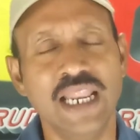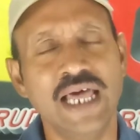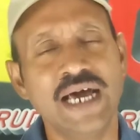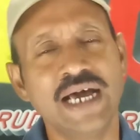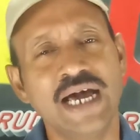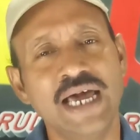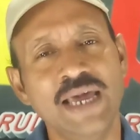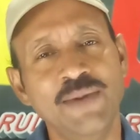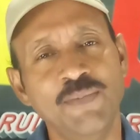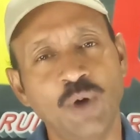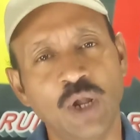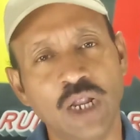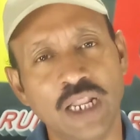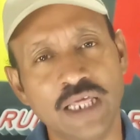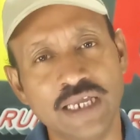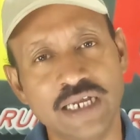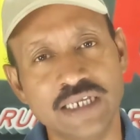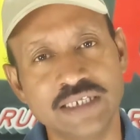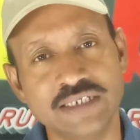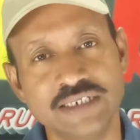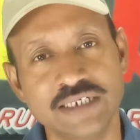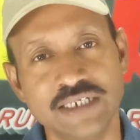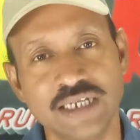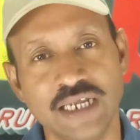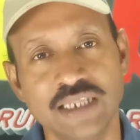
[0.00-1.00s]
এলাকায় বলা
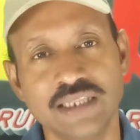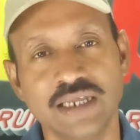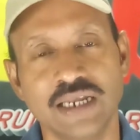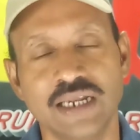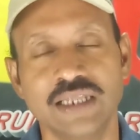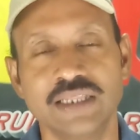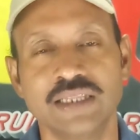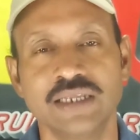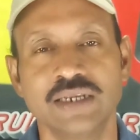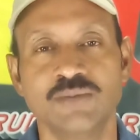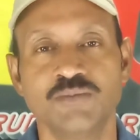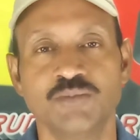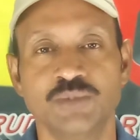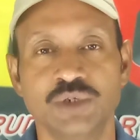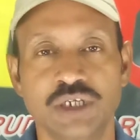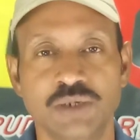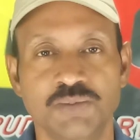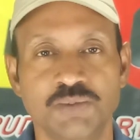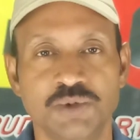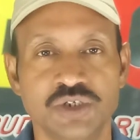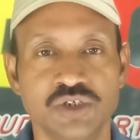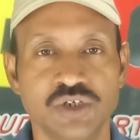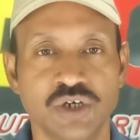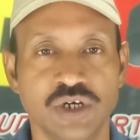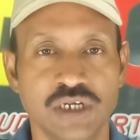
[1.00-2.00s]
যাচ্ছে না তারা তিনি
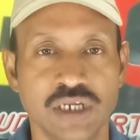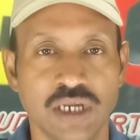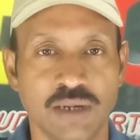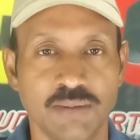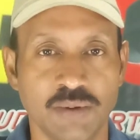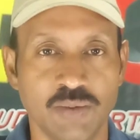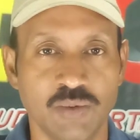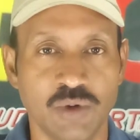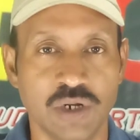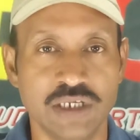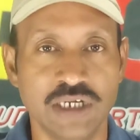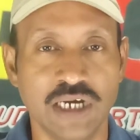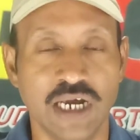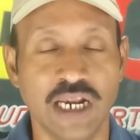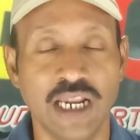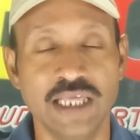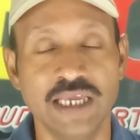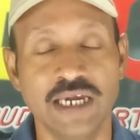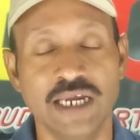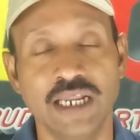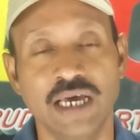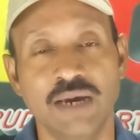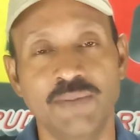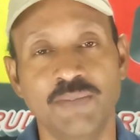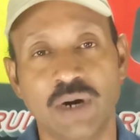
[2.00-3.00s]
বিজেপির সঙ্গে যাবে বলে যারা
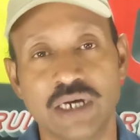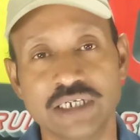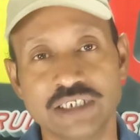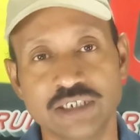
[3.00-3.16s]
যারা